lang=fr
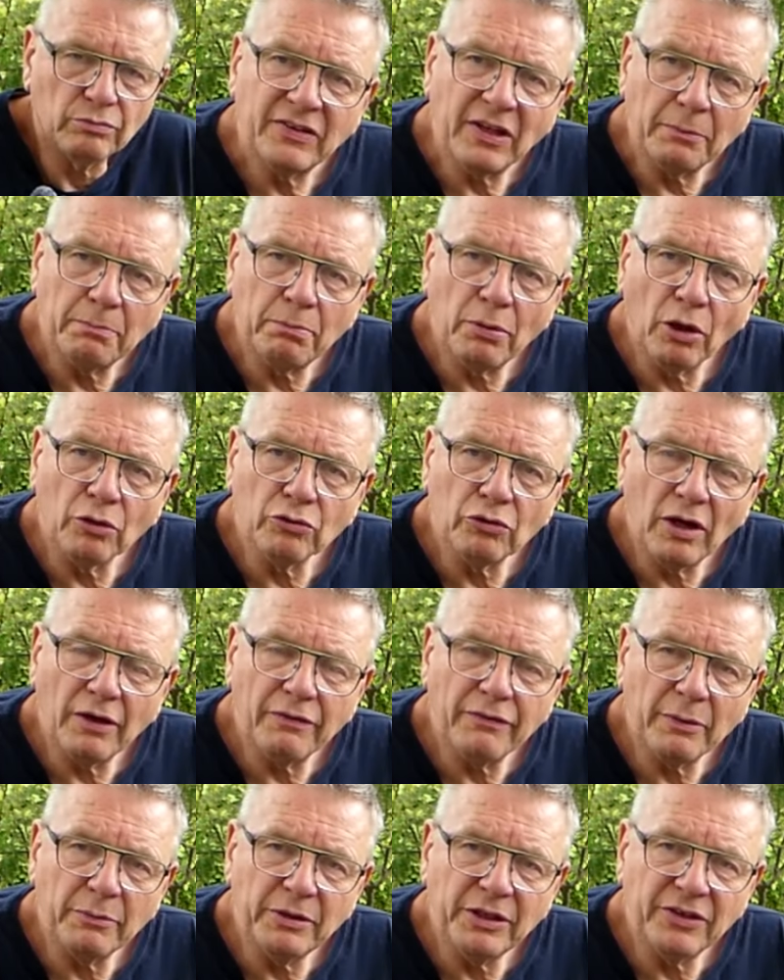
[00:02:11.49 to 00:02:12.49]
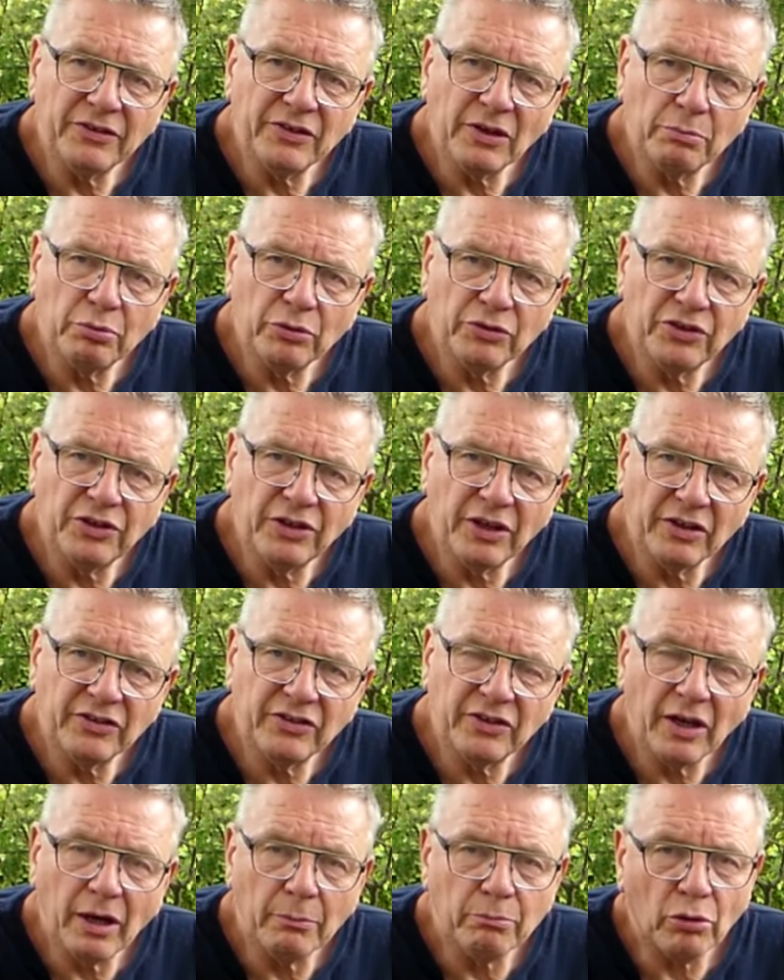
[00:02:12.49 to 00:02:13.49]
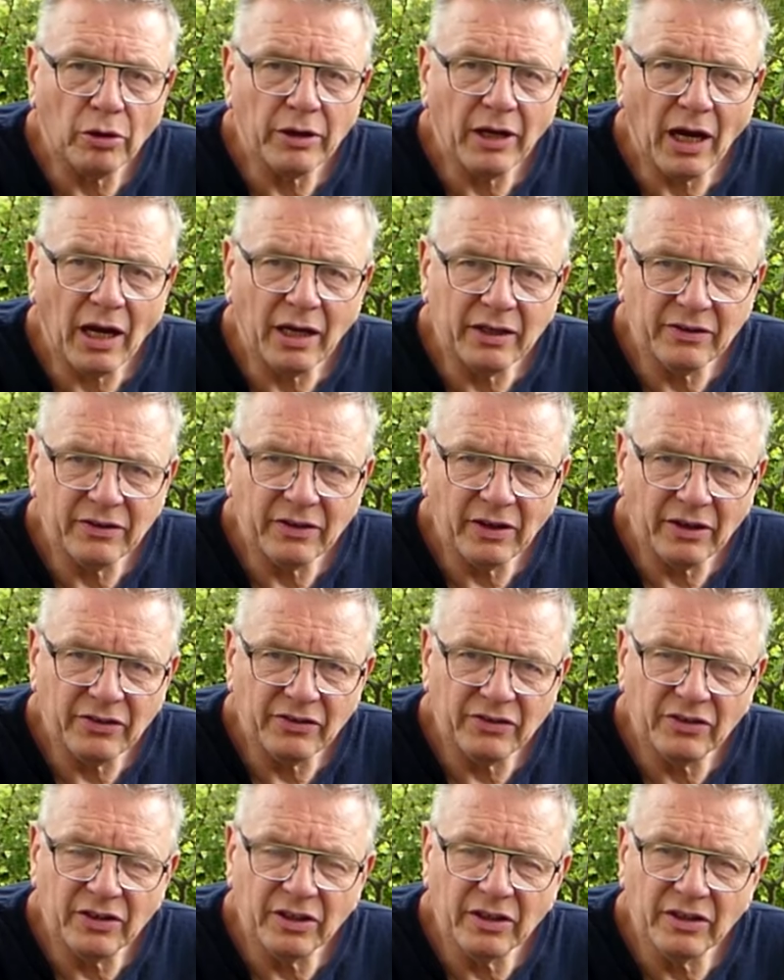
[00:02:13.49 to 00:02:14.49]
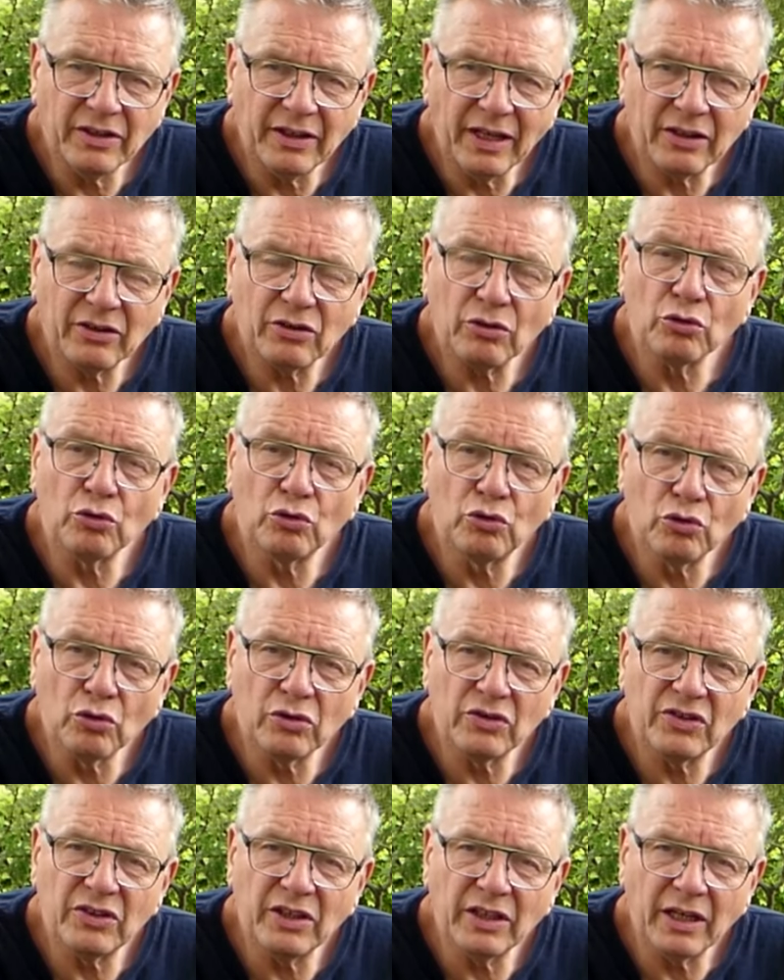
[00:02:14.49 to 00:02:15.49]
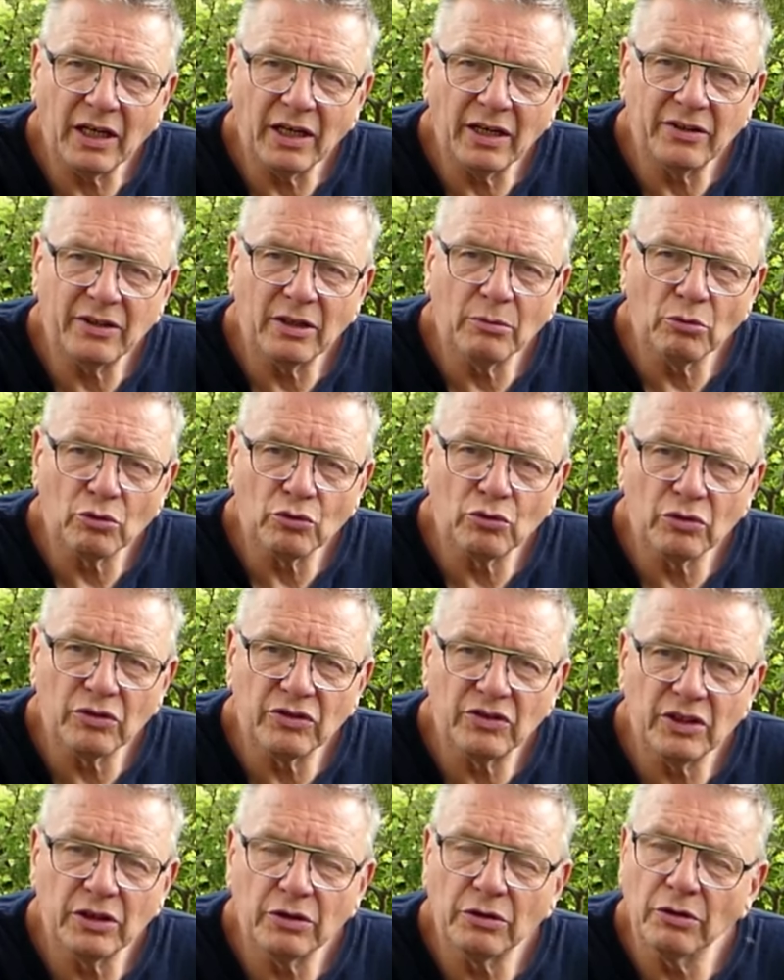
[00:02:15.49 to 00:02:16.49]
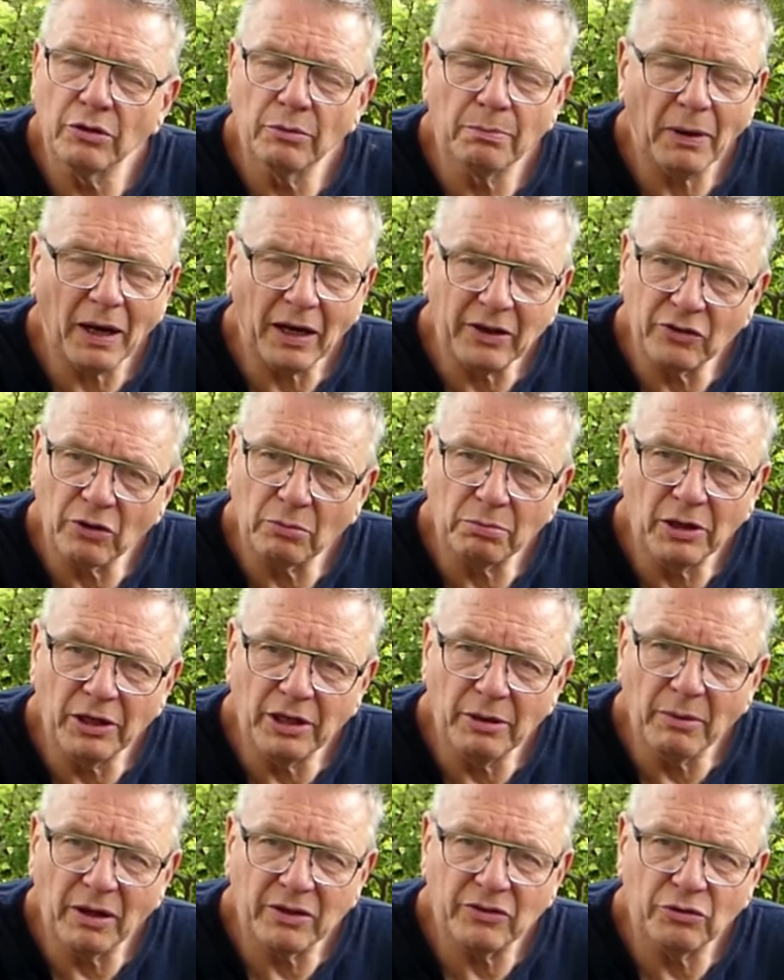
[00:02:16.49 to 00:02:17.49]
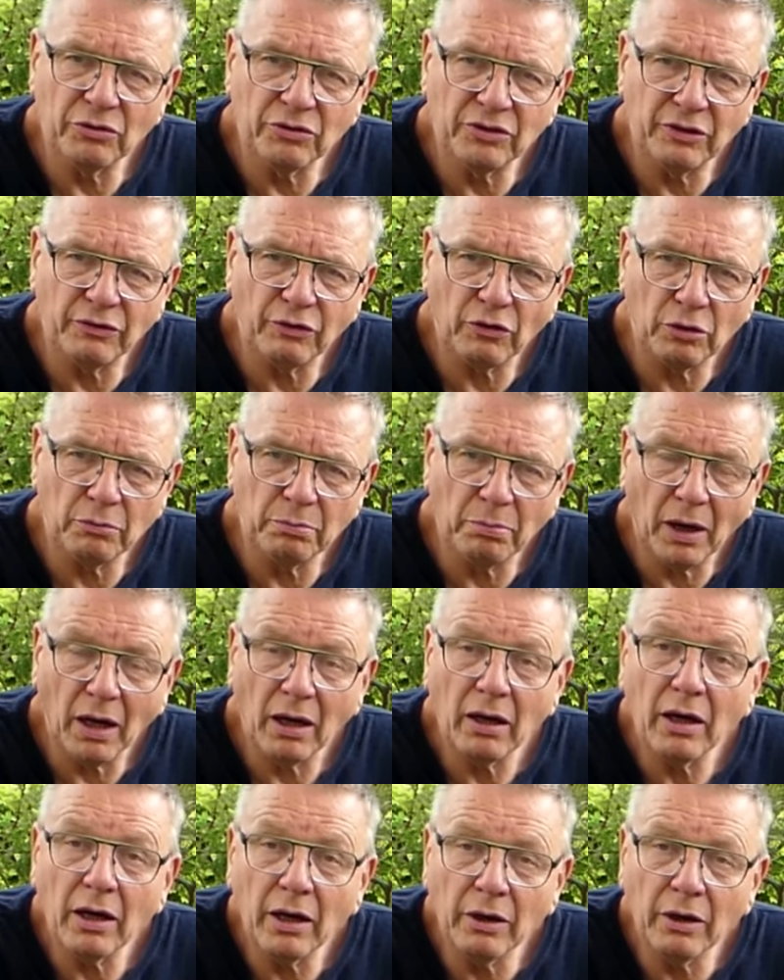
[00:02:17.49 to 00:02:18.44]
Cette plante de la famille des apocynacées a pour caractéristique d'être toxique. Elle est tellement toxique que, par exemple, les limaces ne s'y frottent pas.